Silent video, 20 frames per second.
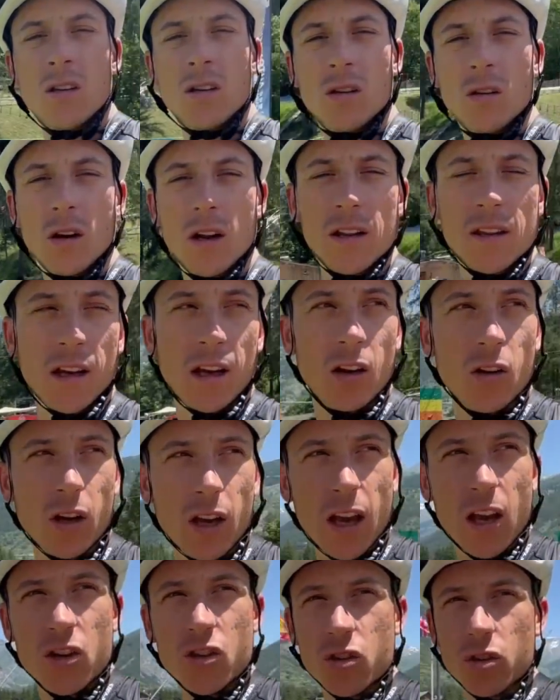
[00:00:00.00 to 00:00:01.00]
Guardate che
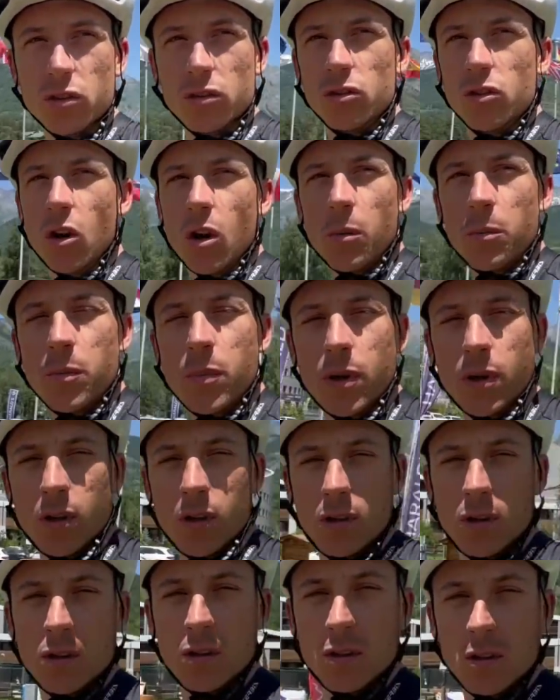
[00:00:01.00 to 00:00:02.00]
location top.
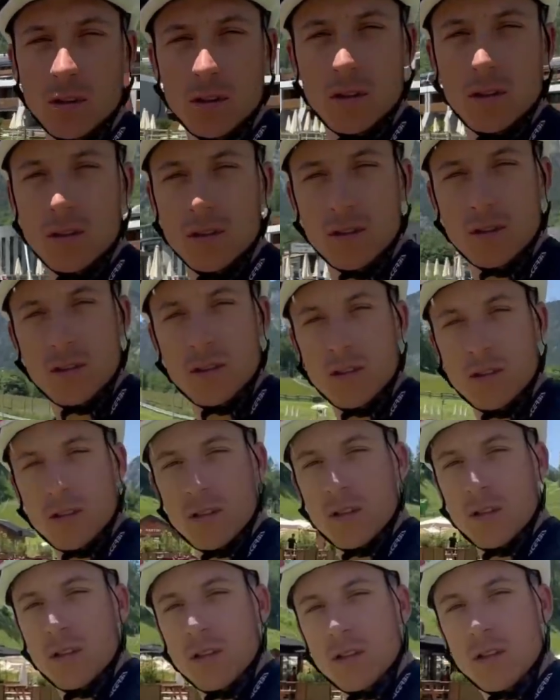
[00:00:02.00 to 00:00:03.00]

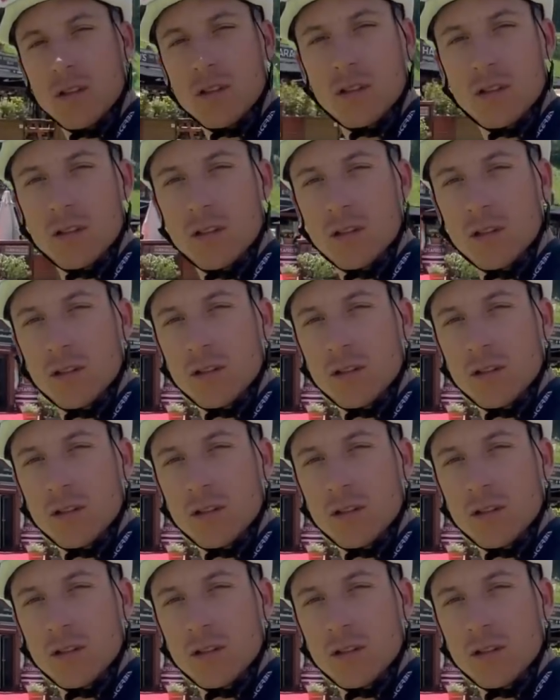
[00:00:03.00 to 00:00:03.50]
Non